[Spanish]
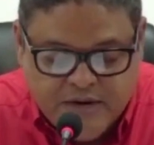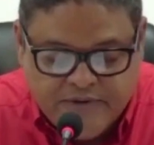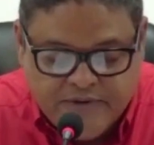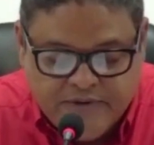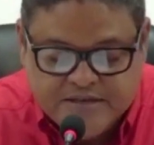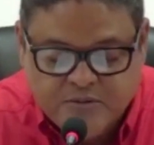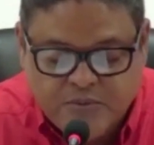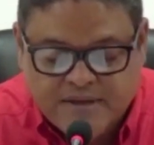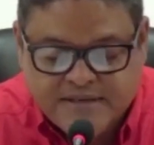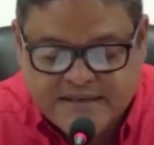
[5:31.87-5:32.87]
han fallecido
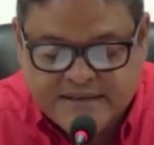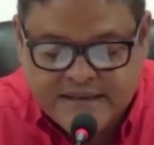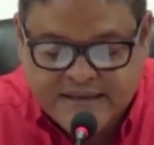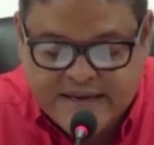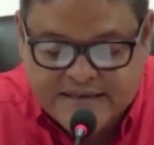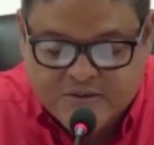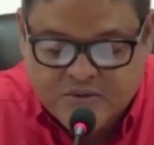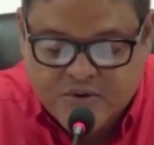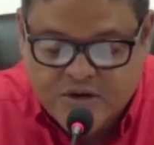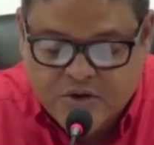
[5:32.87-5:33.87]
por accidente de
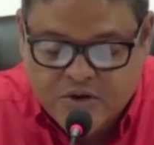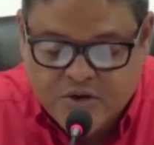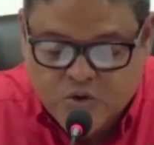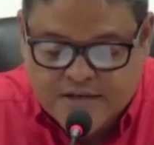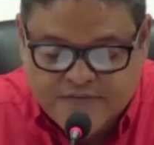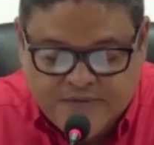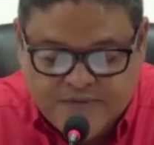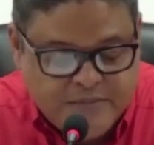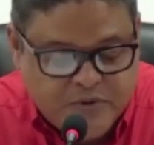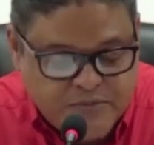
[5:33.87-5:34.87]
tránsito y dos
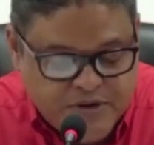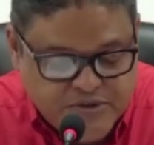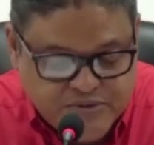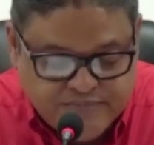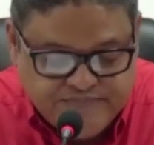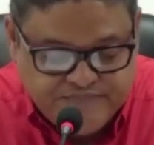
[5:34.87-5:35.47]
asfixia por inmersión.